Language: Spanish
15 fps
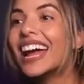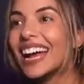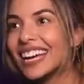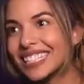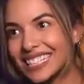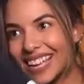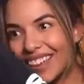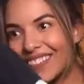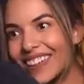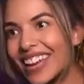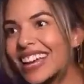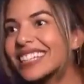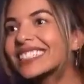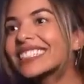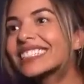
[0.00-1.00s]
Es que
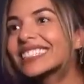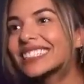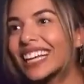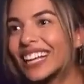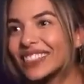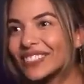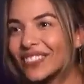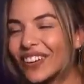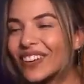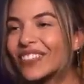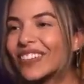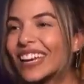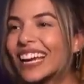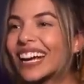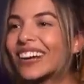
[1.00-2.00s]
ves, estás
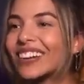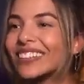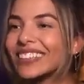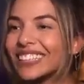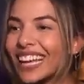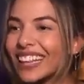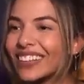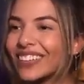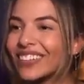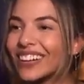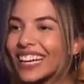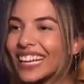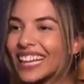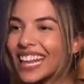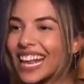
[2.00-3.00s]
muy bien contando
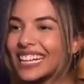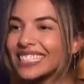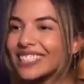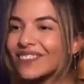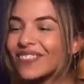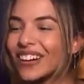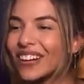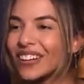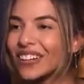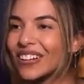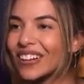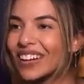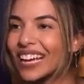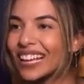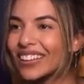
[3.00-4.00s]
lo que te hacen, pero no
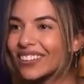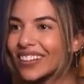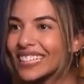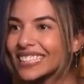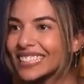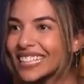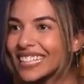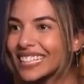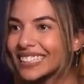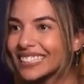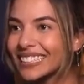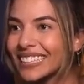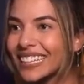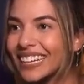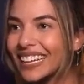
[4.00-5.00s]
lo que tú haces.
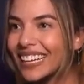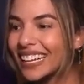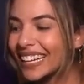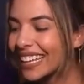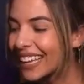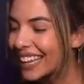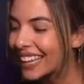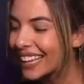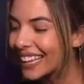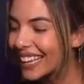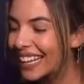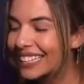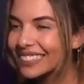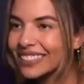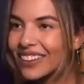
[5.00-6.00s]

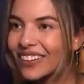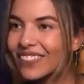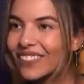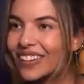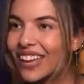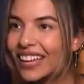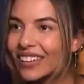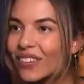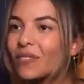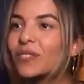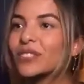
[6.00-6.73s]
Te estoy ah. viendo.